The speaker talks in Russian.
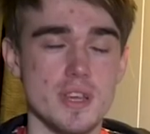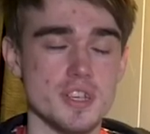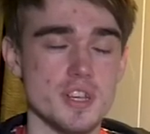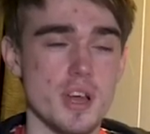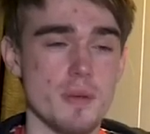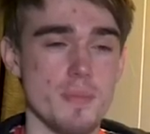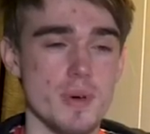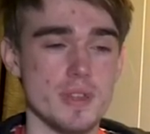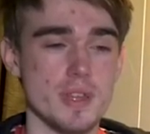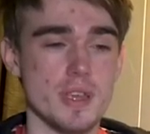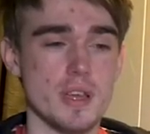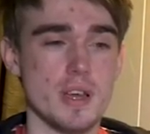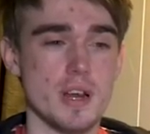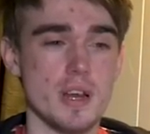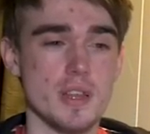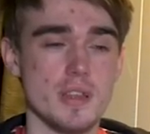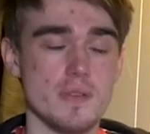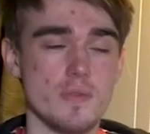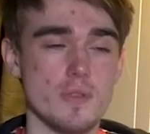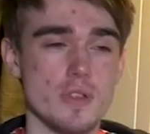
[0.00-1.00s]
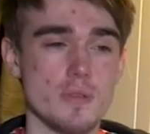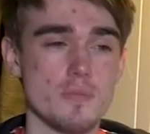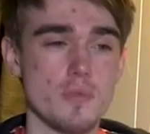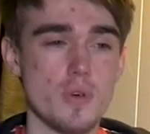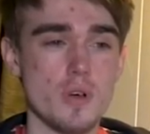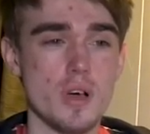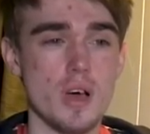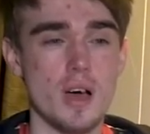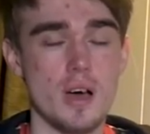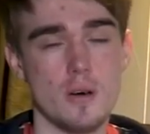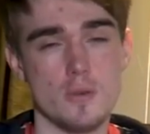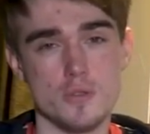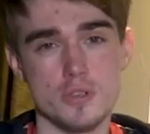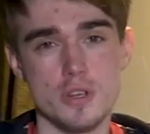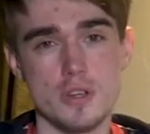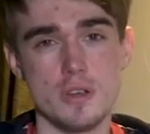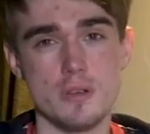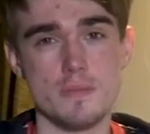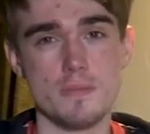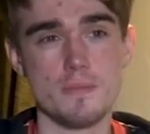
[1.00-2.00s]
наша команда играет довольно плохо, а
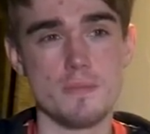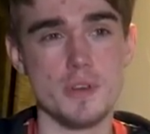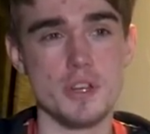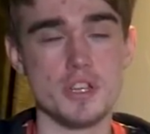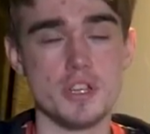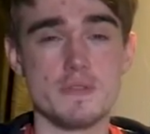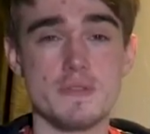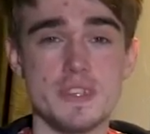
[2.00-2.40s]
уже ближе к